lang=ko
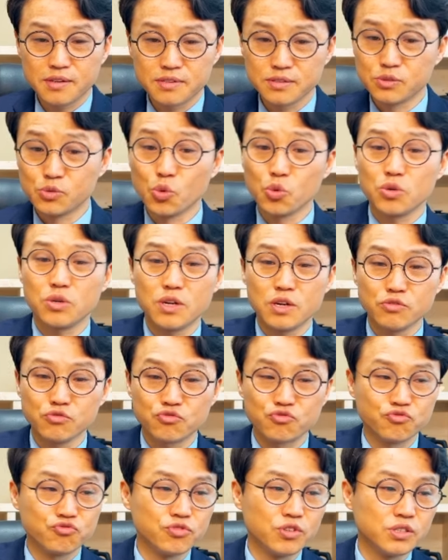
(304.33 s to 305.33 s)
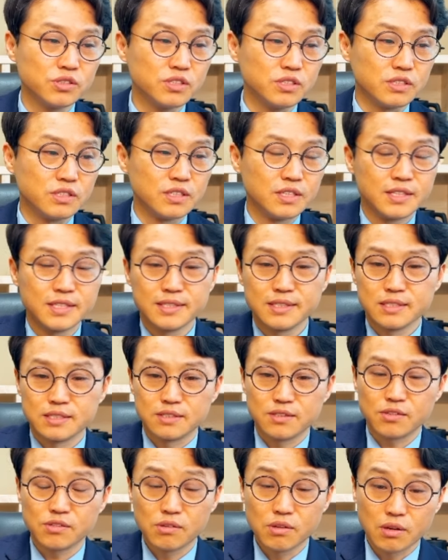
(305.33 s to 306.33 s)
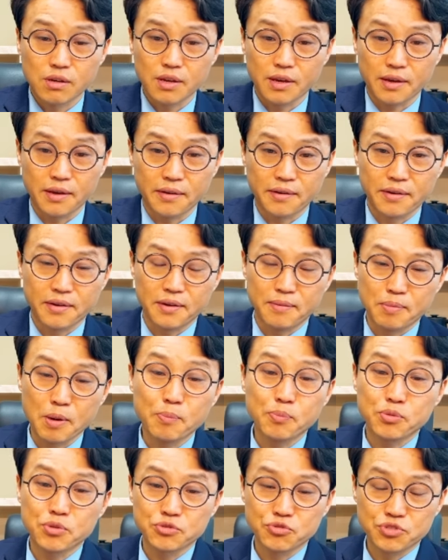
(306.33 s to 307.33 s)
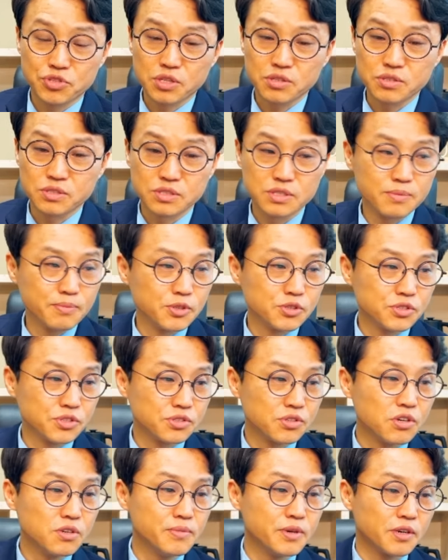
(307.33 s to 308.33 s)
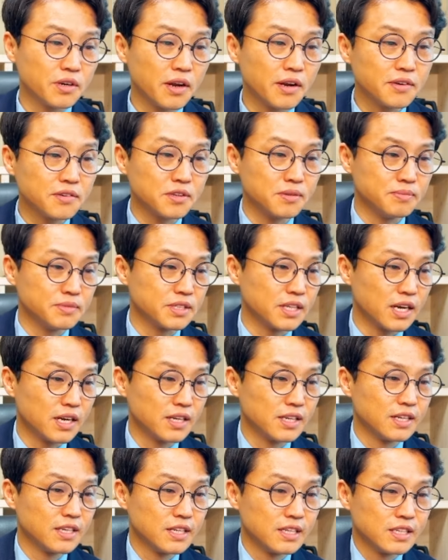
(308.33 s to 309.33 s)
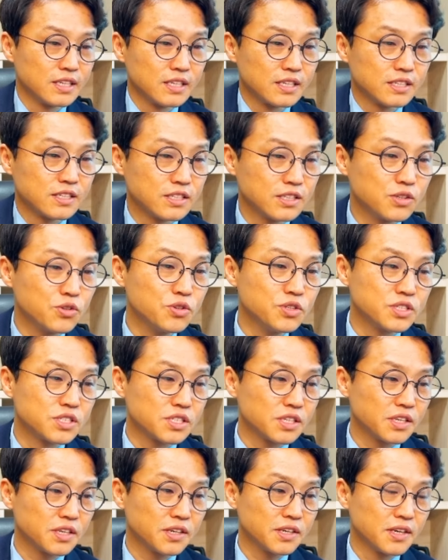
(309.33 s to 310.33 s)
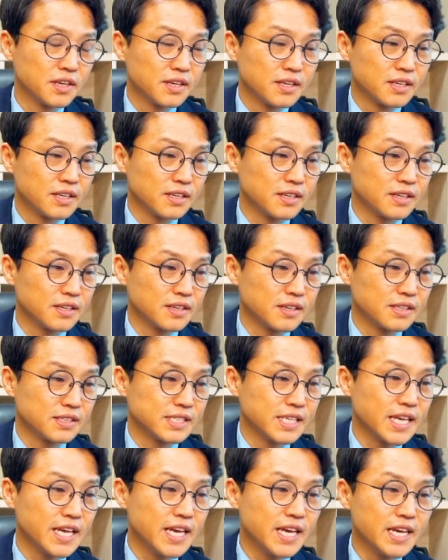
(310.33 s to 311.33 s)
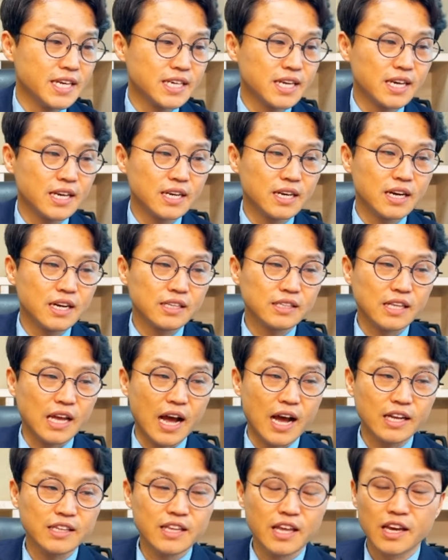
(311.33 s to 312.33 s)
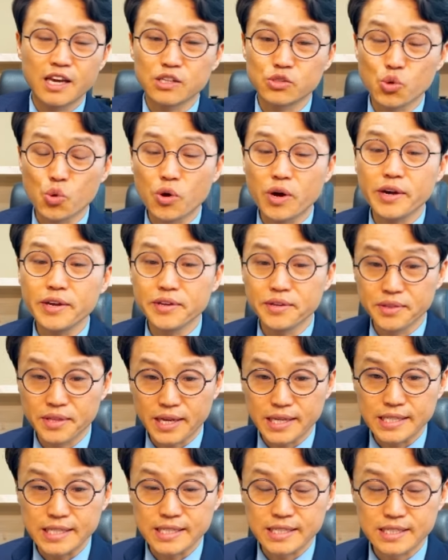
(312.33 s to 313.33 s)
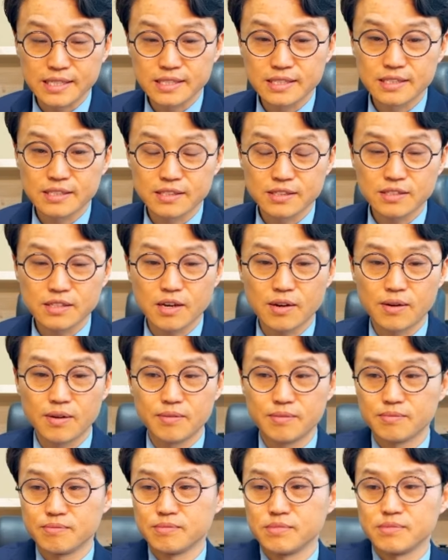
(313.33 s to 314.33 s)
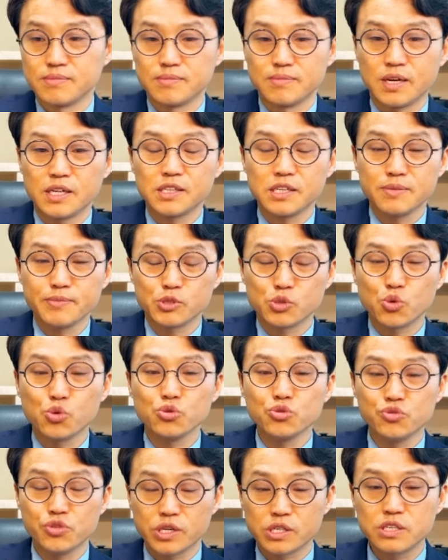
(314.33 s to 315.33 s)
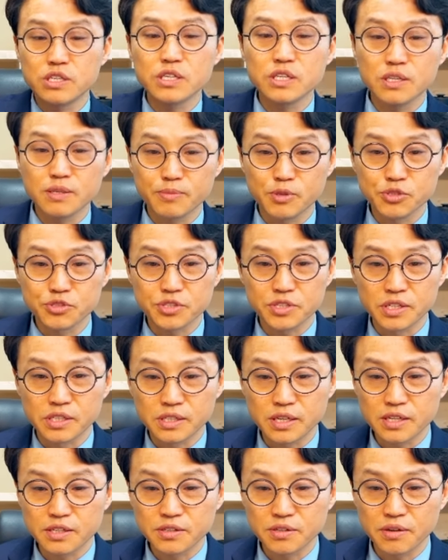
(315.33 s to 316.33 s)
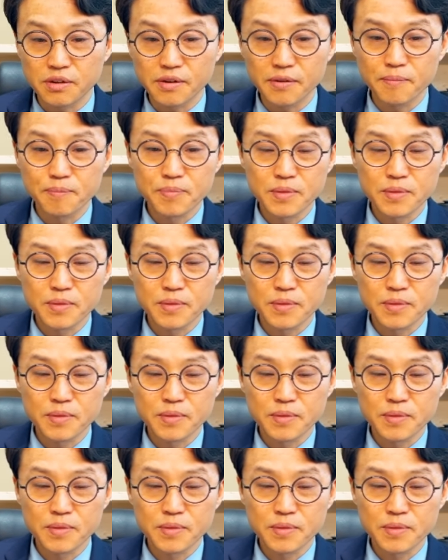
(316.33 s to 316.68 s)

그 놀라운 구원을 어떻게 베풀어 주셨는지를 먼저 설명을 하는 겁니다. 그리고 이제 세계가 다 내게 속하였나니, 그러니까 하나님의 소유의 크기를 먼저 얘기를 하는 거예요.